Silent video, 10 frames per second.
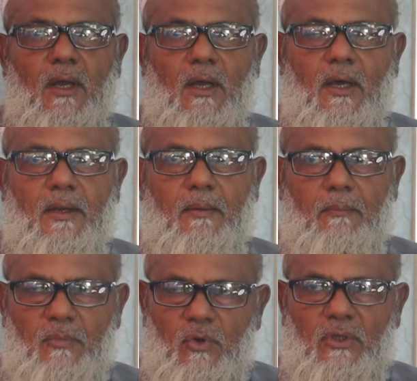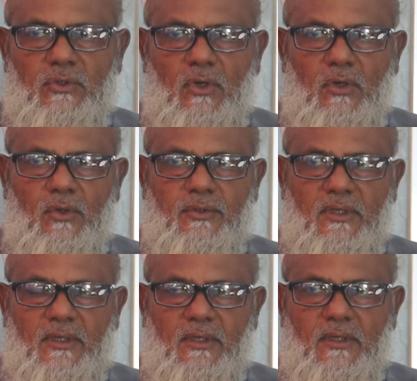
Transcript: আর মূলত হলো যে